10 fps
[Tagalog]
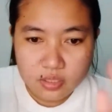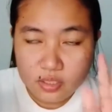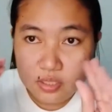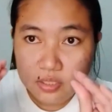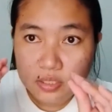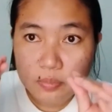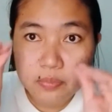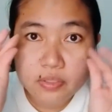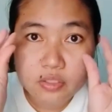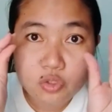Ayan,
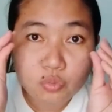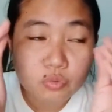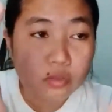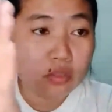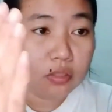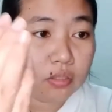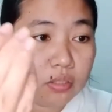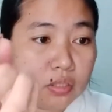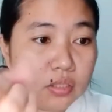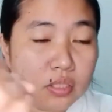dapat yung
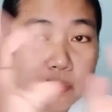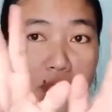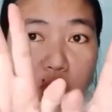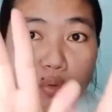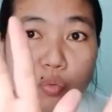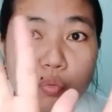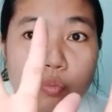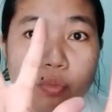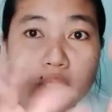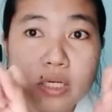dapat
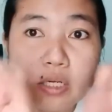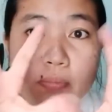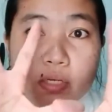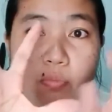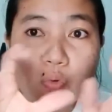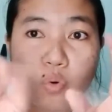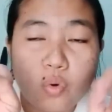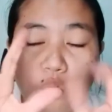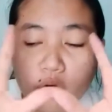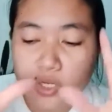yung mga kamay mo
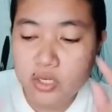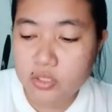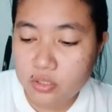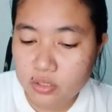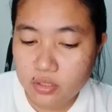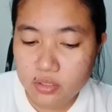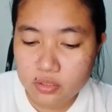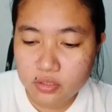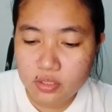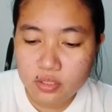okay siya.
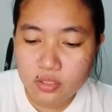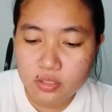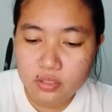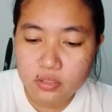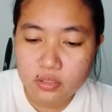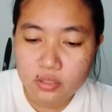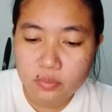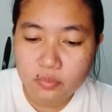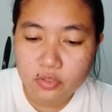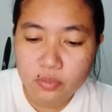Then,
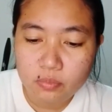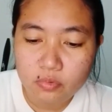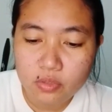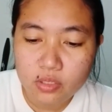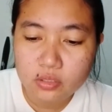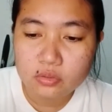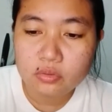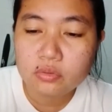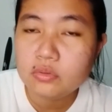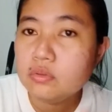dip mo lang
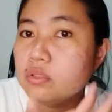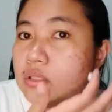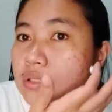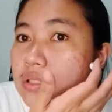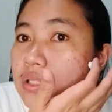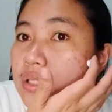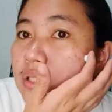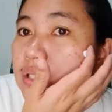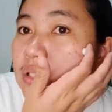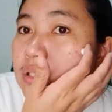to. Then,
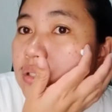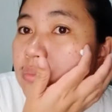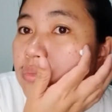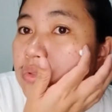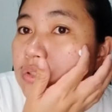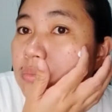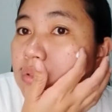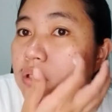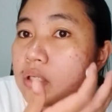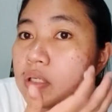hindi mo sa
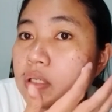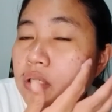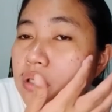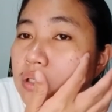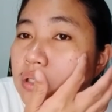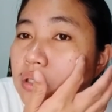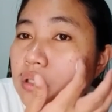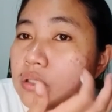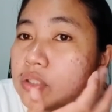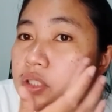mga
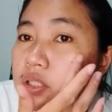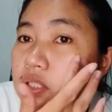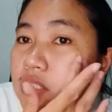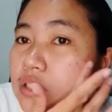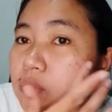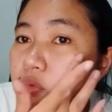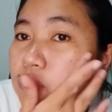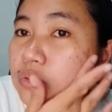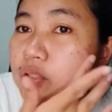chenings mo.